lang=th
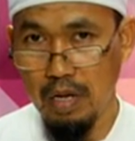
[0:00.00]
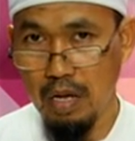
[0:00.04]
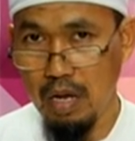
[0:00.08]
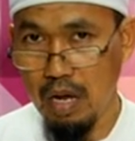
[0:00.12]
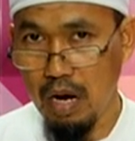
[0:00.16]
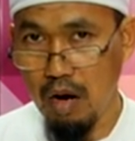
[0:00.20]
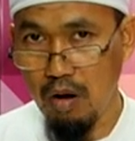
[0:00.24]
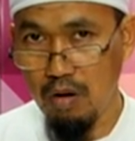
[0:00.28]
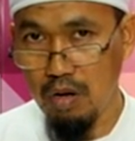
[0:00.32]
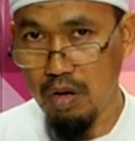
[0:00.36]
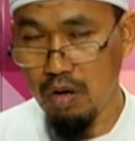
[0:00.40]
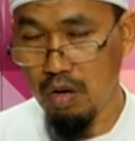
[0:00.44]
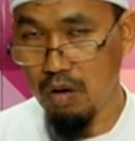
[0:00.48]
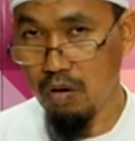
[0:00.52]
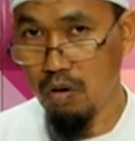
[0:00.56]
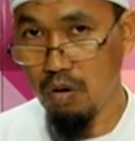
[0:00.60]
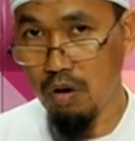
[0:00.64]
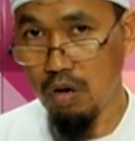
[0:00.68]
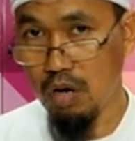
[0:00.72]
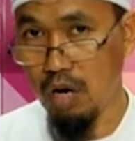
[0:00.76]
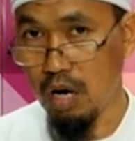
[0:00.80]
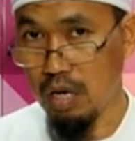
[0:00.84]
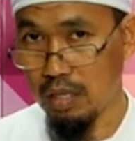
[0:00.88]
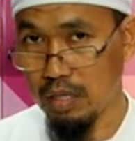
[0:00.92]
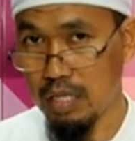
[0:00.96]
เรายังคง
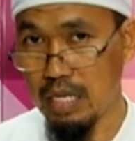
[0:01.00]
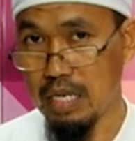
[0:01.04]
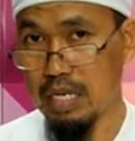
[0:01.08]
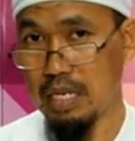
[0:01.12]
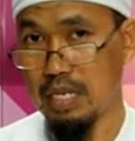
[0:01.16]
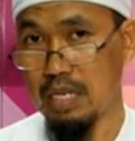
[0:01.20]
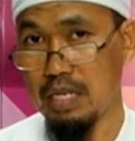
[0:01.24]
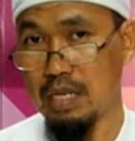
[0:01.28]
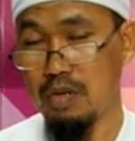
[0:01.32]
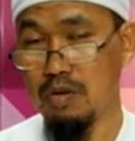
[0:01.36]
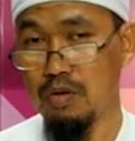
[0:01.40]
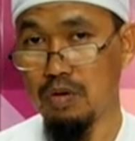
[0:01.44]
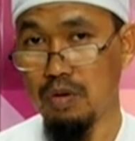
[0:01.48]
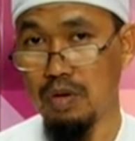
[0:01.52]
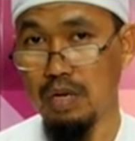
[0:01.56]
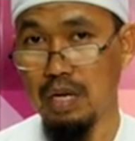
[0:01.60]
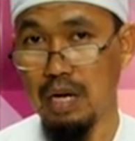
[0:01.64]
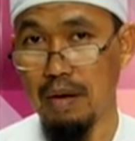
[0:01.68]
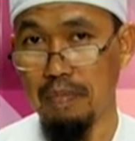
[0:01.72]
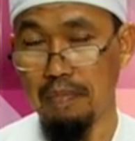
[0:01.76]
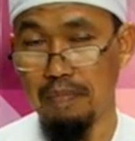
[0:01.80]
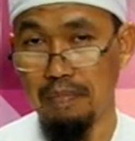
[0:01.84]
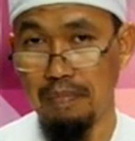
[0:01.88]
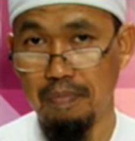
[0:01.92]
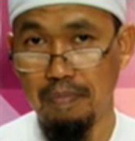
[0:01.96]
เกาะติดอยู่
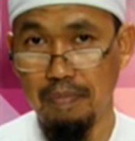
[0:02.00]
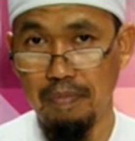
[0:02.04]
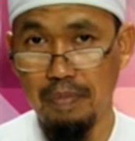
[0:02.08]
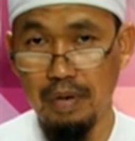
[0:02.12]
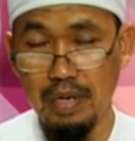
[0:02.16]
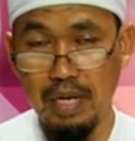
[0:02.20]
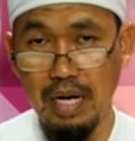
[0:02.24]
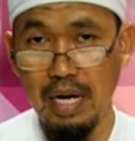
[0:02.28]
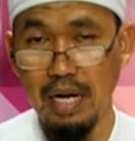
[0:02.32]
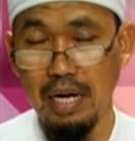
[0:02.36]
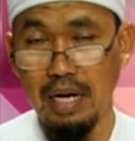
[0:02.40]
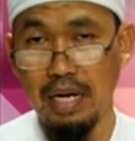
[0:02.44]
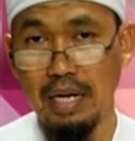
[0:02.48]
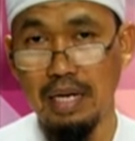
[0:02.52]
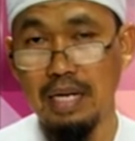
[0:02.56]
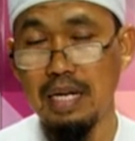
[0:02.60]
กับเรื่อง